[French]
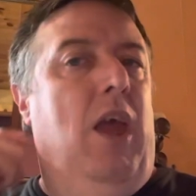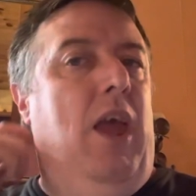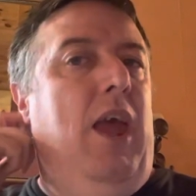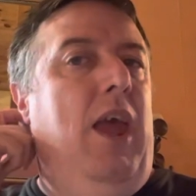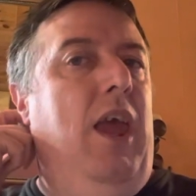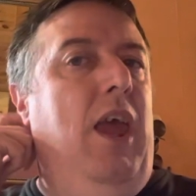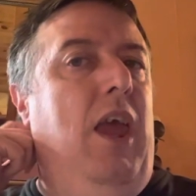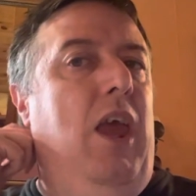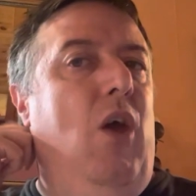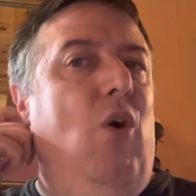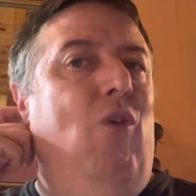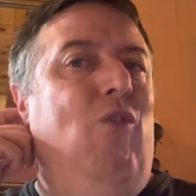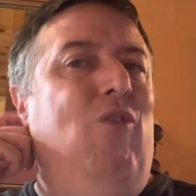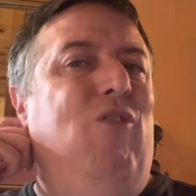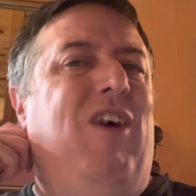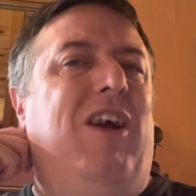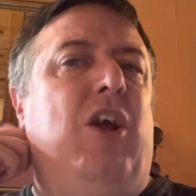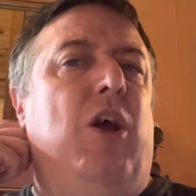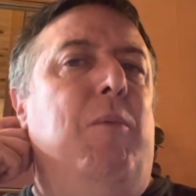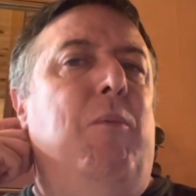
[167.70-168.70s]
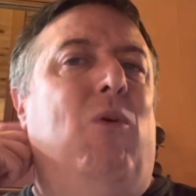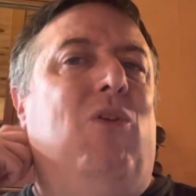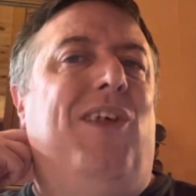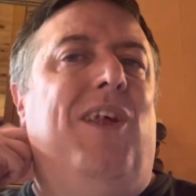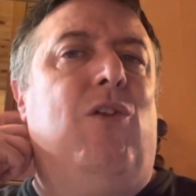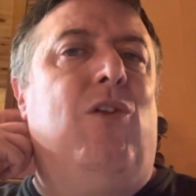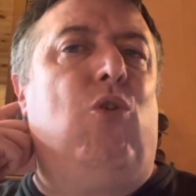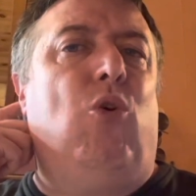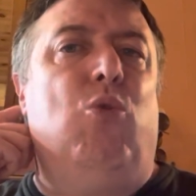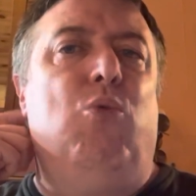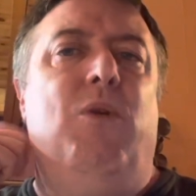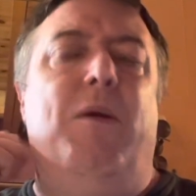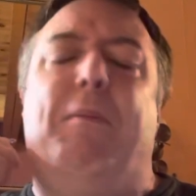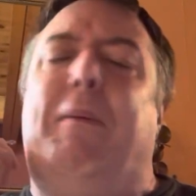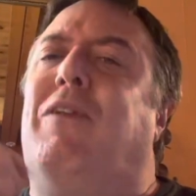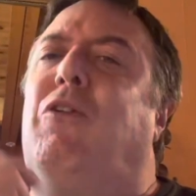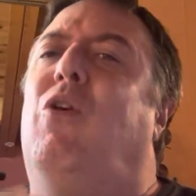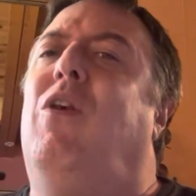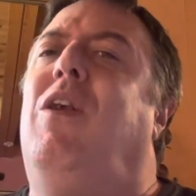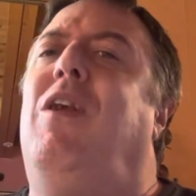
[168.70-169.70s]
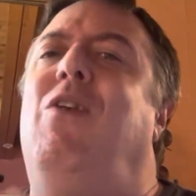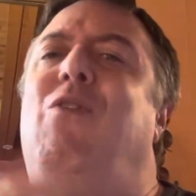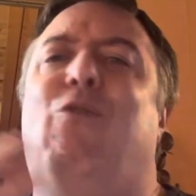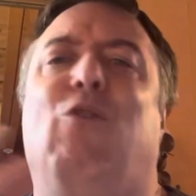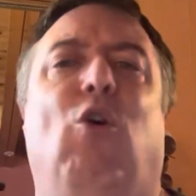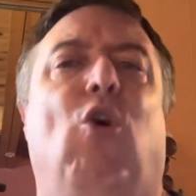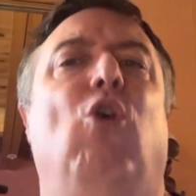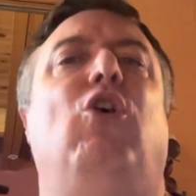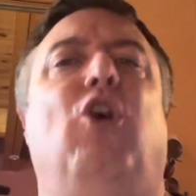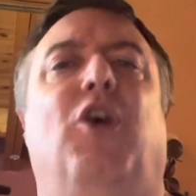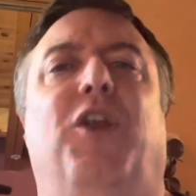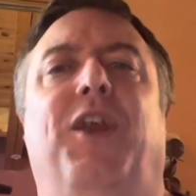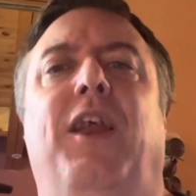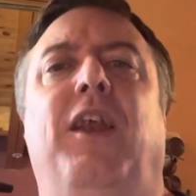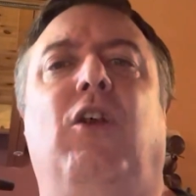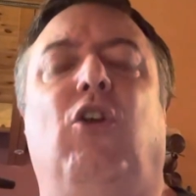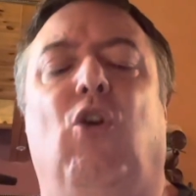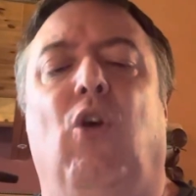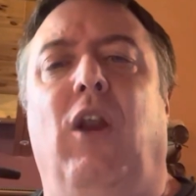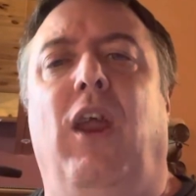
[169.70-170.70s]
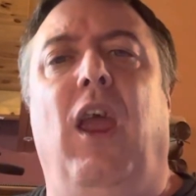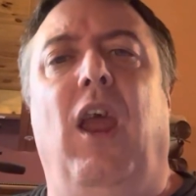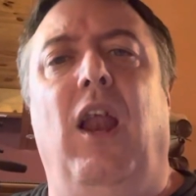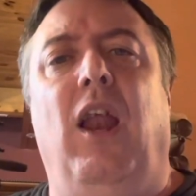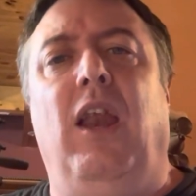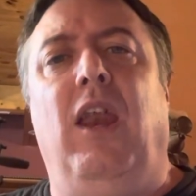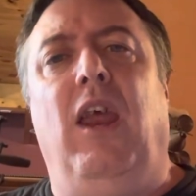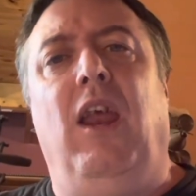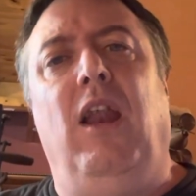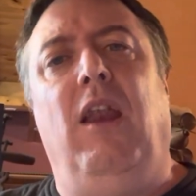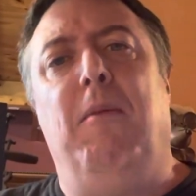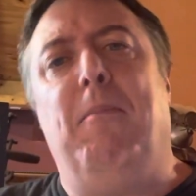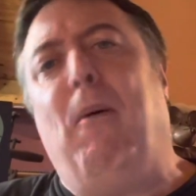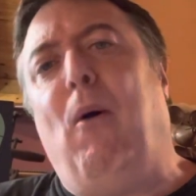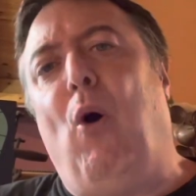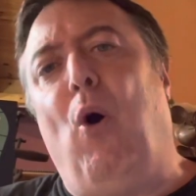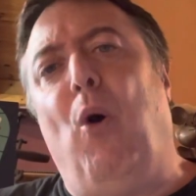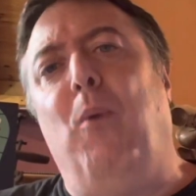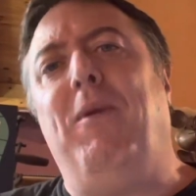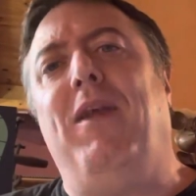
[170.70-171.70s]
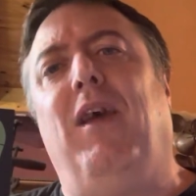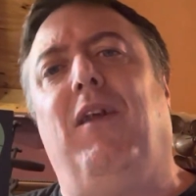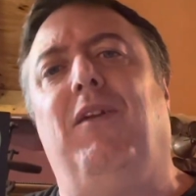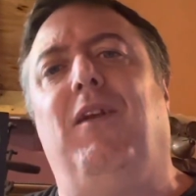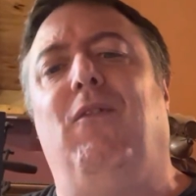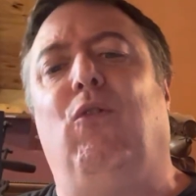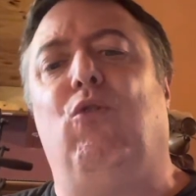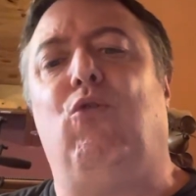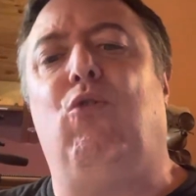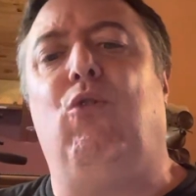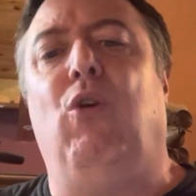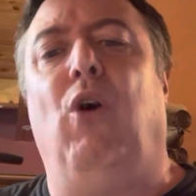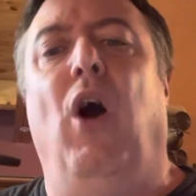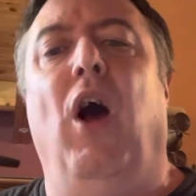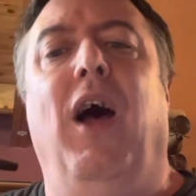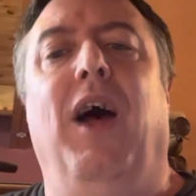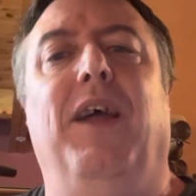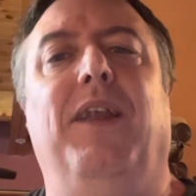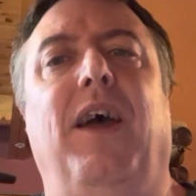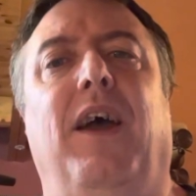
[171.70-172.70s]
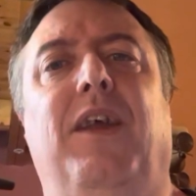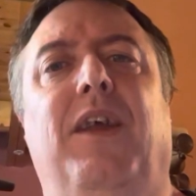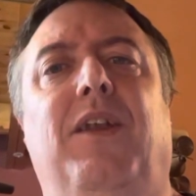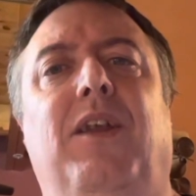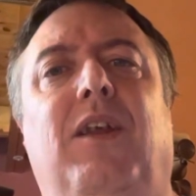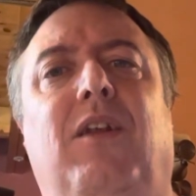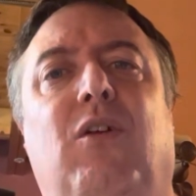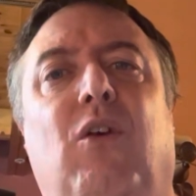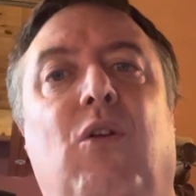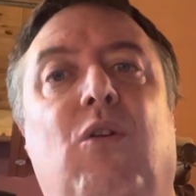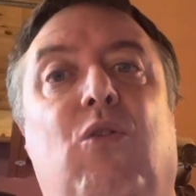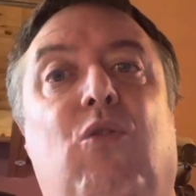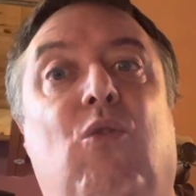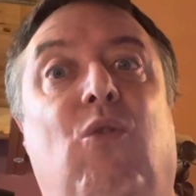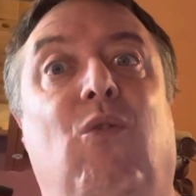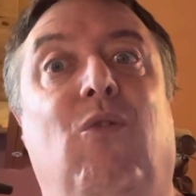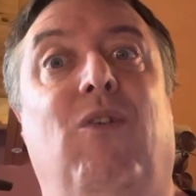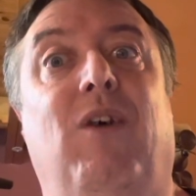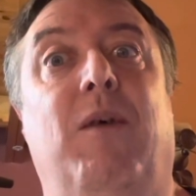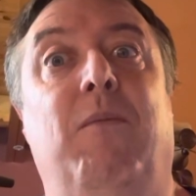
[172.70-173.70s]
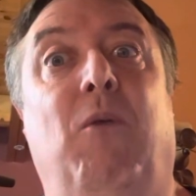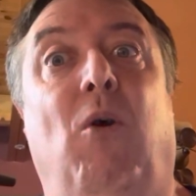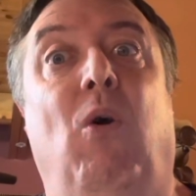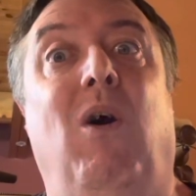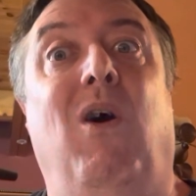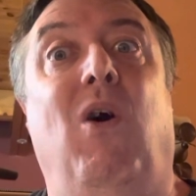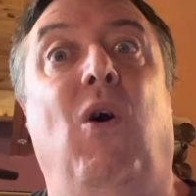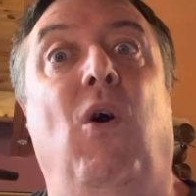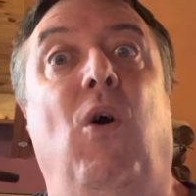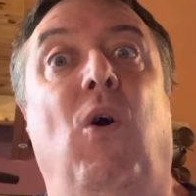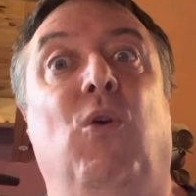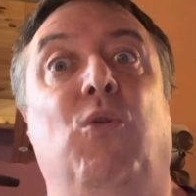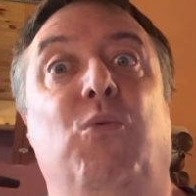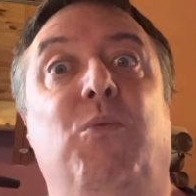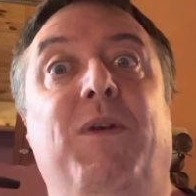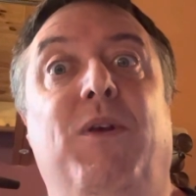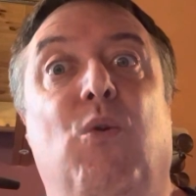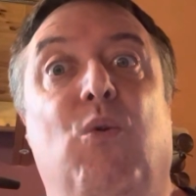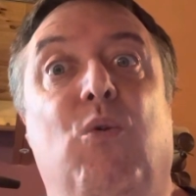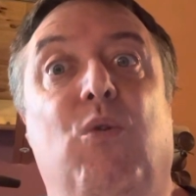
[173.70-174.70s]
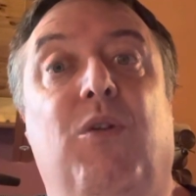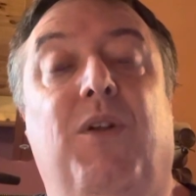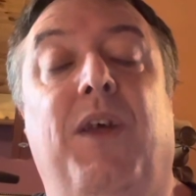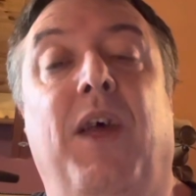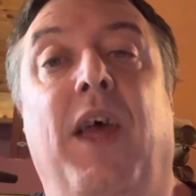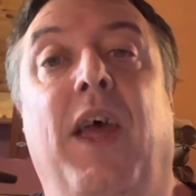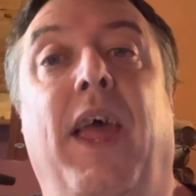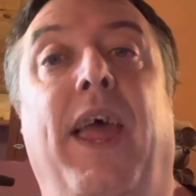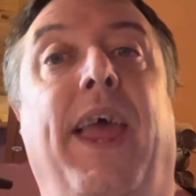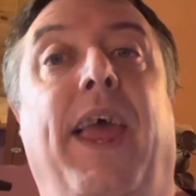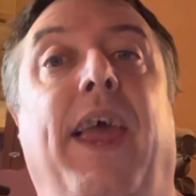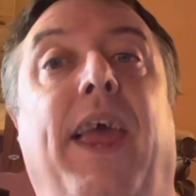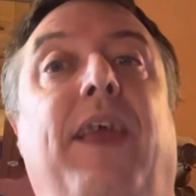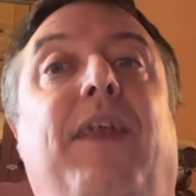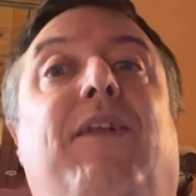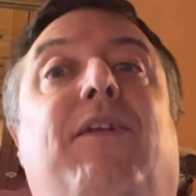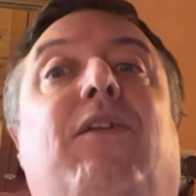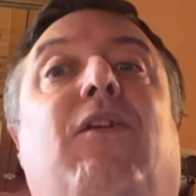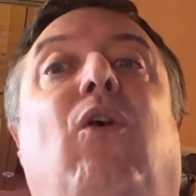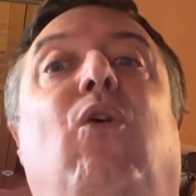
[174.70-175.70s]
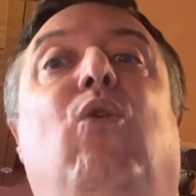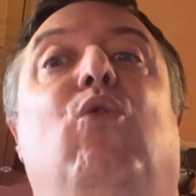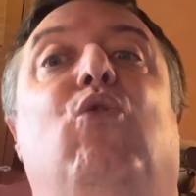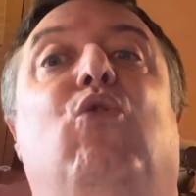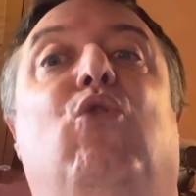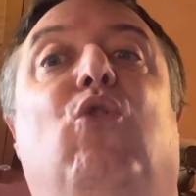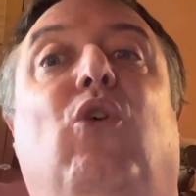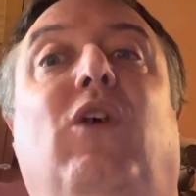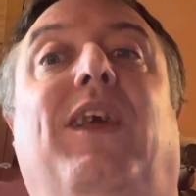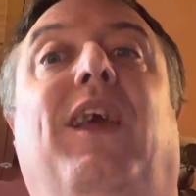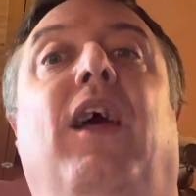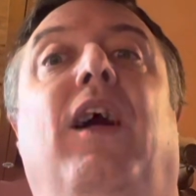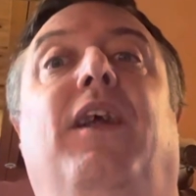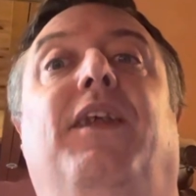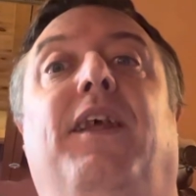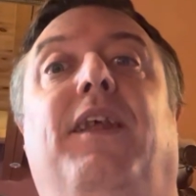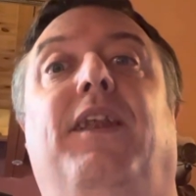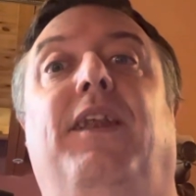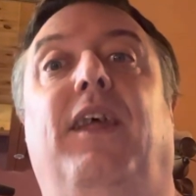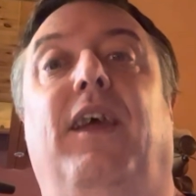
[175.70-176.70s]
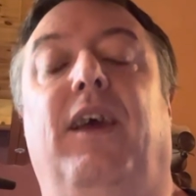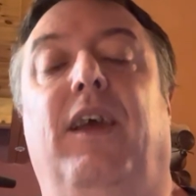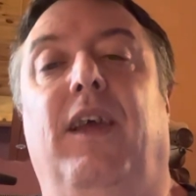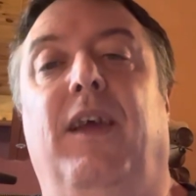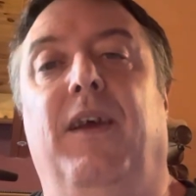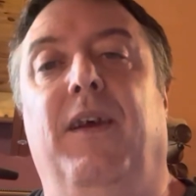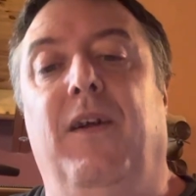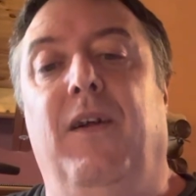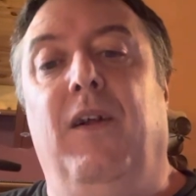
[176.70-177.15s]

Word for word: et euh, va commencer à s'ennuyer parce qu'il faut reconnaître que les, les premières aventures d'Harry Dixon sont vraiment ennuyeuses et sans aucun intérêt.